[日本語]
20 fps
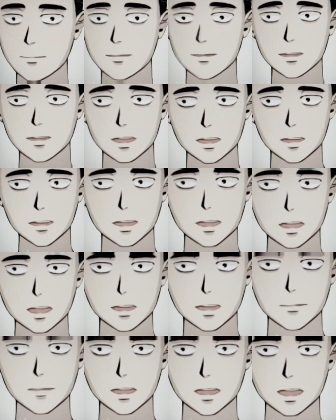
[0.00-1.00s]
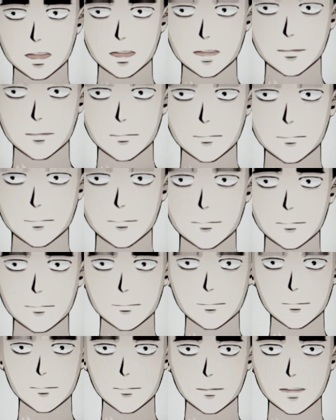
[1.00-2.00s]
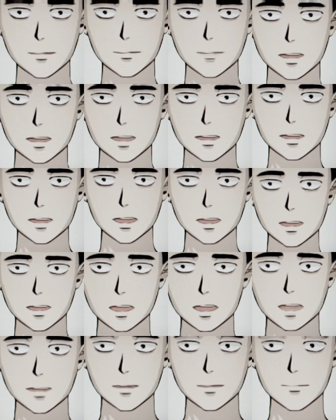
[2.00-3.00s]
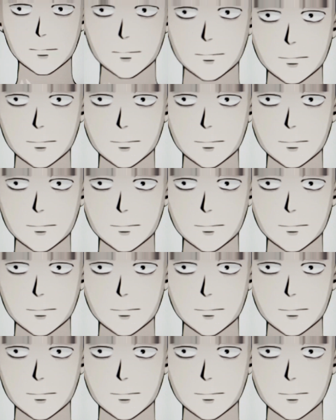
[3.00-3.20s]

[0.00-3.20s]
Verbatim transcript: もうこういう時代に来ちゃってるっていうことなんで、もう今